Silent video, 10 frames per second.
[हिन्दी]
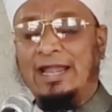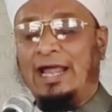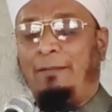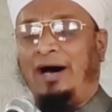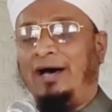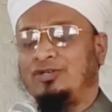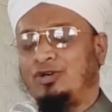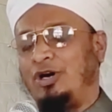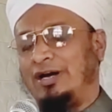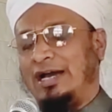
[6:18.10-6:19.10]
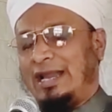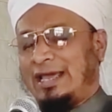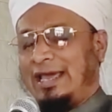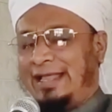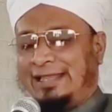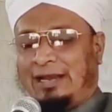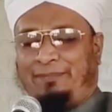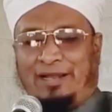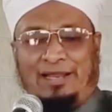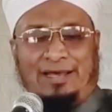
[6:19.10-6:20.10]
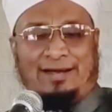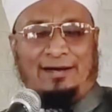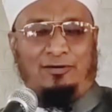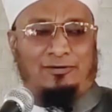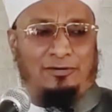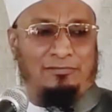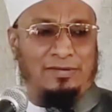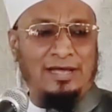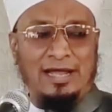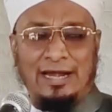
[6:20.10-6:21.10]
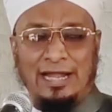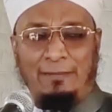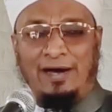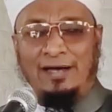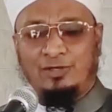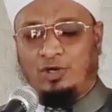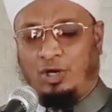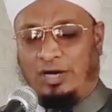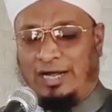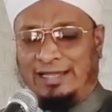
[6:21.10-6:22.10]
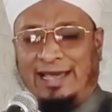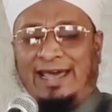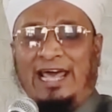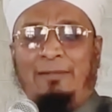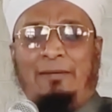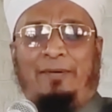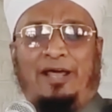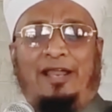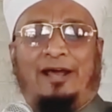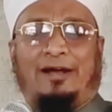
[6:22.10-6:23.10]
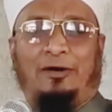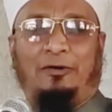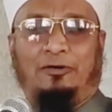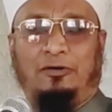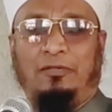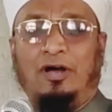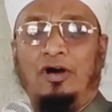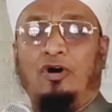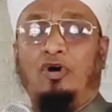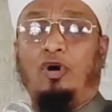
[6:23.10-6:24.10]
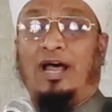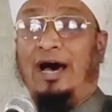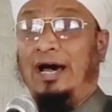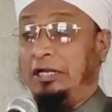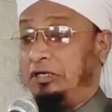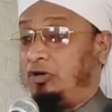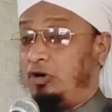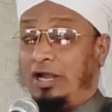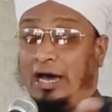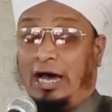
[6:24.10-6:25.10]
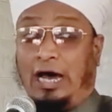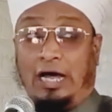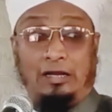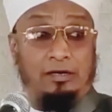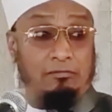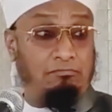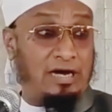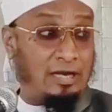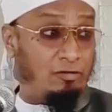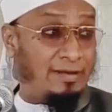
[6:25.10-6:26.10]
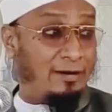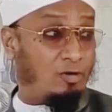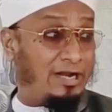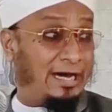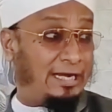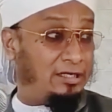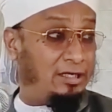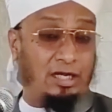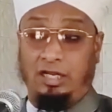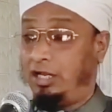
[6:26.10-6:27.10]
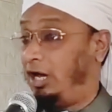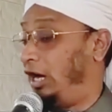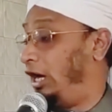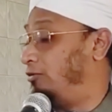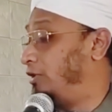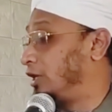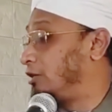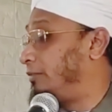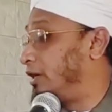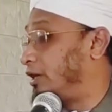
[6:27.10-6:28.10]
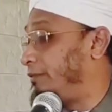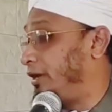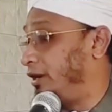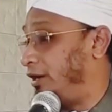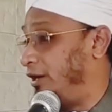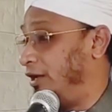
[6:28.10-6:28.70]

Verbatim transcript: नमाज को घर के अंदर पढ़ने का हुक्म नमाज को अंधेरे में पढ़ने का हुक्म कुरान कुरान मालूम है कुरान अल्लाह अकबर कबीरा